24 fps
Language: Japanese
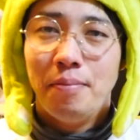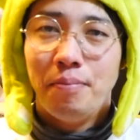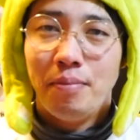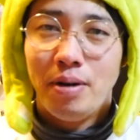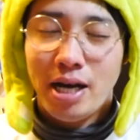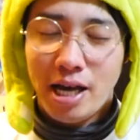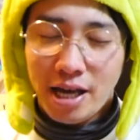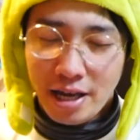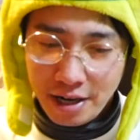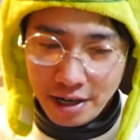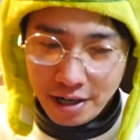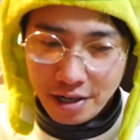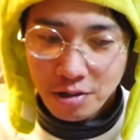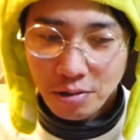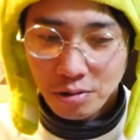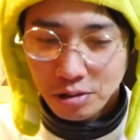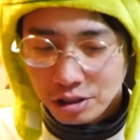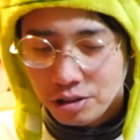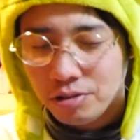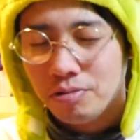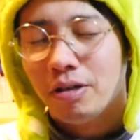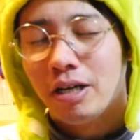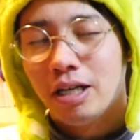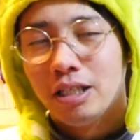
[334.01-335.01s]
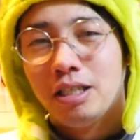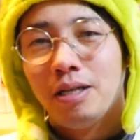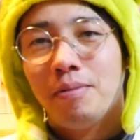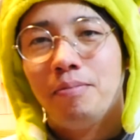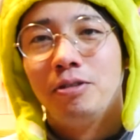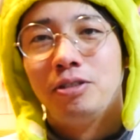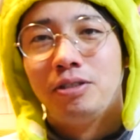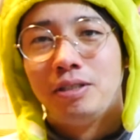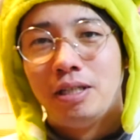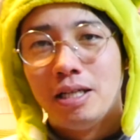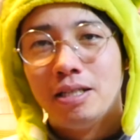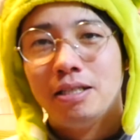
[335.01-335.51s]
まあ襟漁師の方
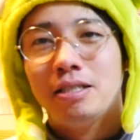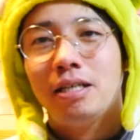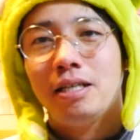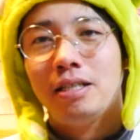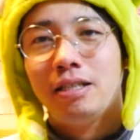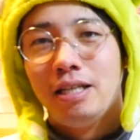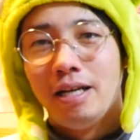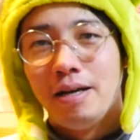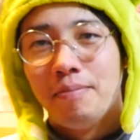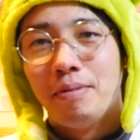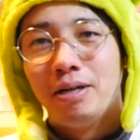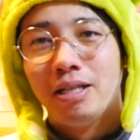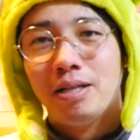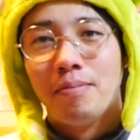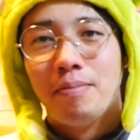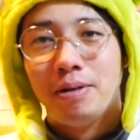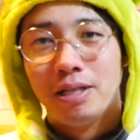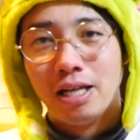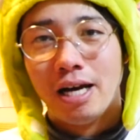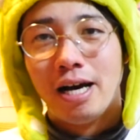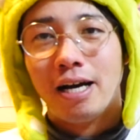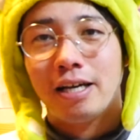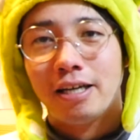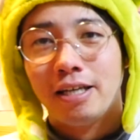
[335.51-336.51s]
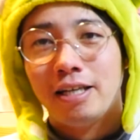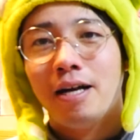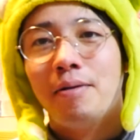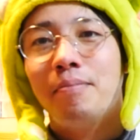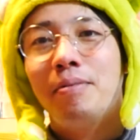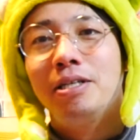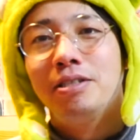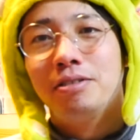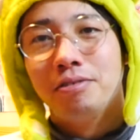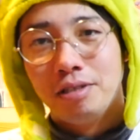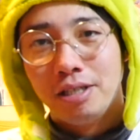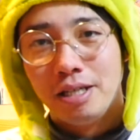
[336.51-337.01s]
も全然ねまだまだ諦
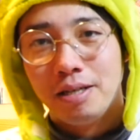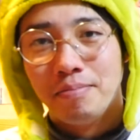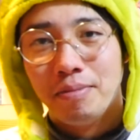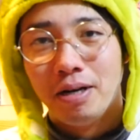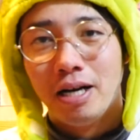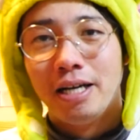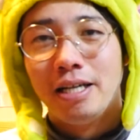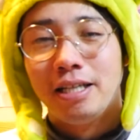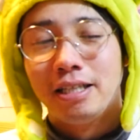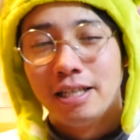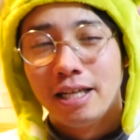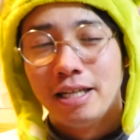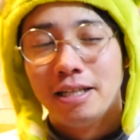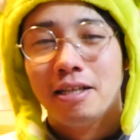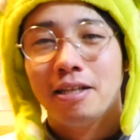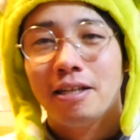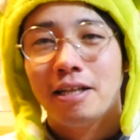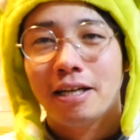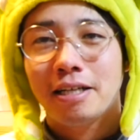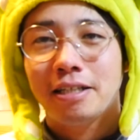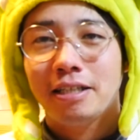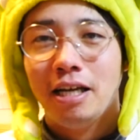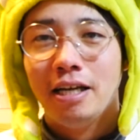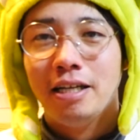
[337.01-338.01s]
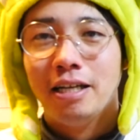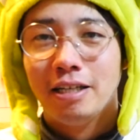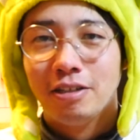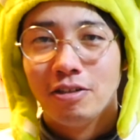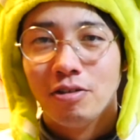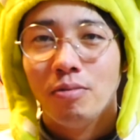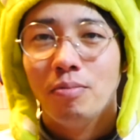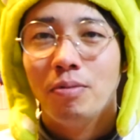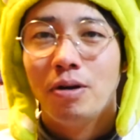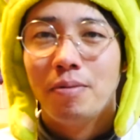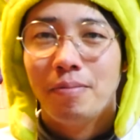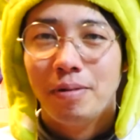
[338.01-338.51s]
めずにまあ行っていただきたいな
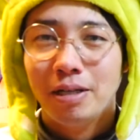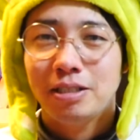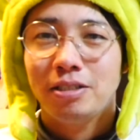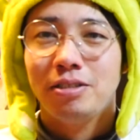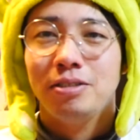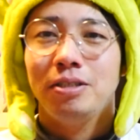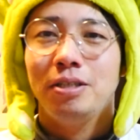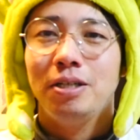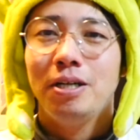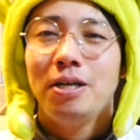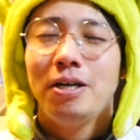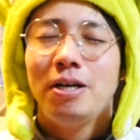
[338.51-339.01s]
と思います